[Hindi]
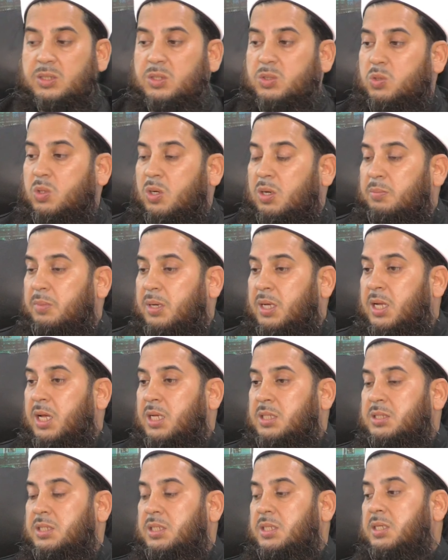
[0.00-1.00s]
जिसको हम
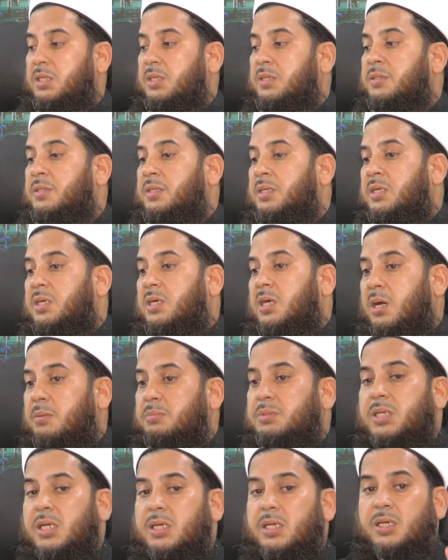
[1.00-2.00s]
अनासर
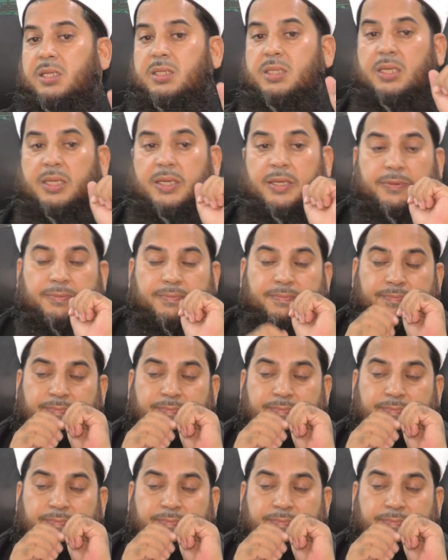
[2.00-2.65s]
खमसा कहते हैं